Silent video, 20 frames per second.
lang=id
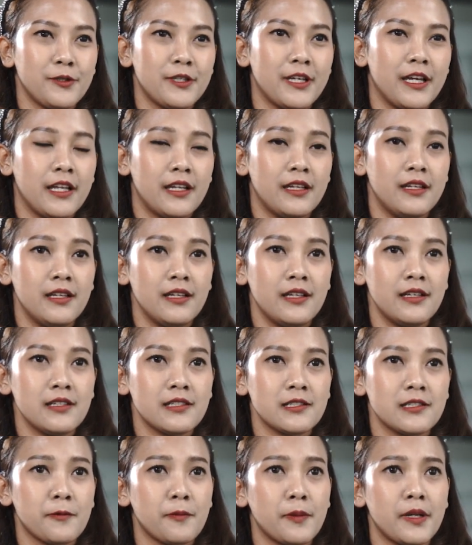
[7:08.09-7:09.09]

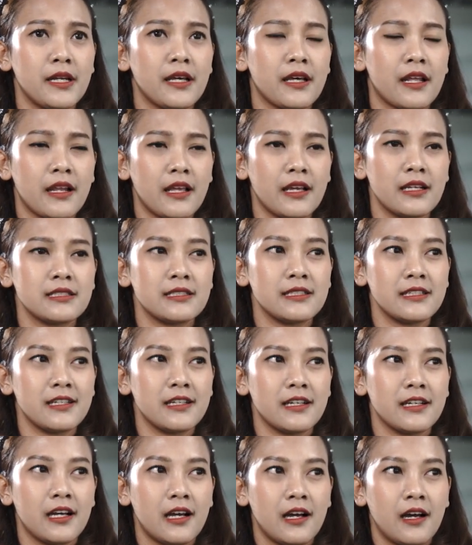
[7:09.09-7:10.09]
Jadi sebenarnya
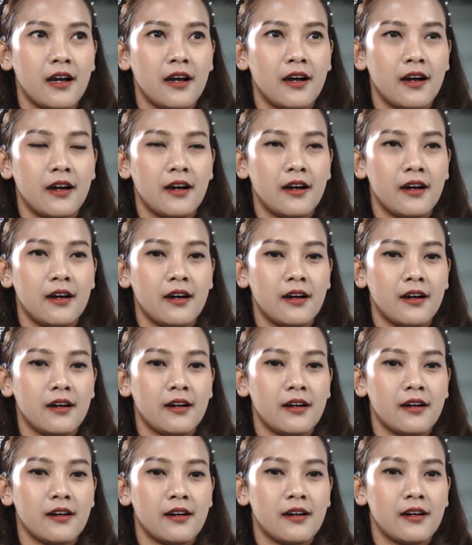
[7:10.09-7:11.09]
sih
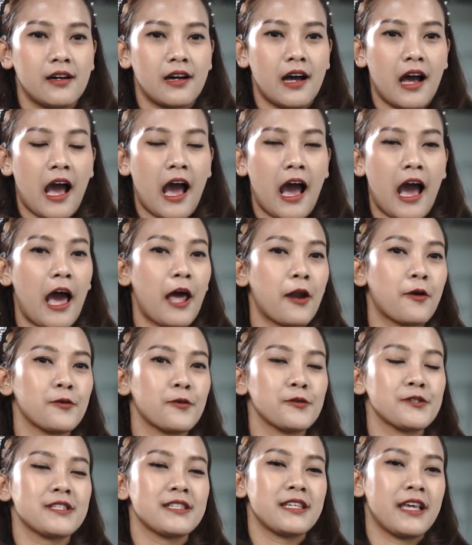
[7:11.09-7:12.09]
uh,
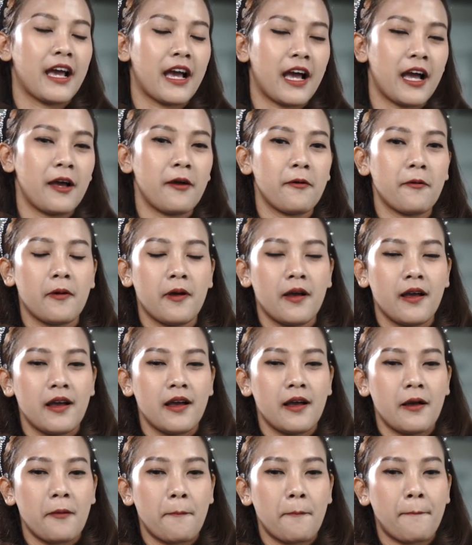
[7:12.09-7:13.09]
harusnya
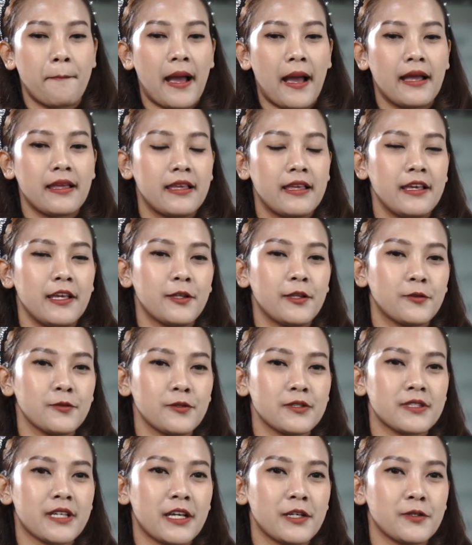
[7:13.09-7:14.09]
pagi
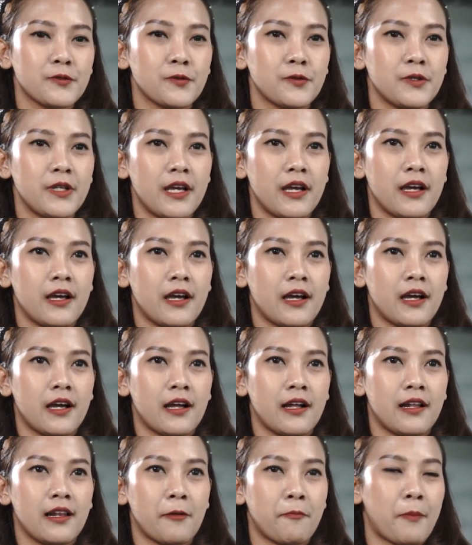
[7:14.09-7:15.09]
itu saya
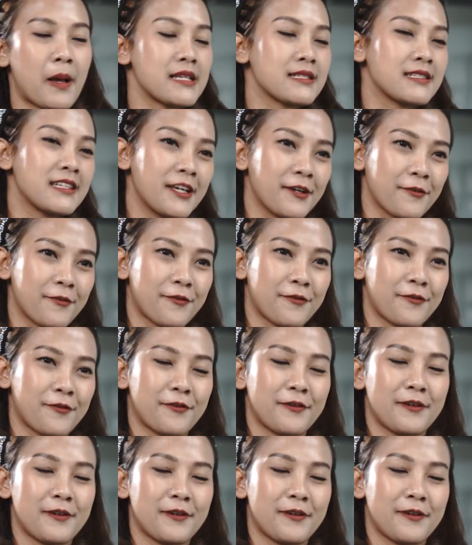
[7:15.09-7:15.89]
sudah lepas shift.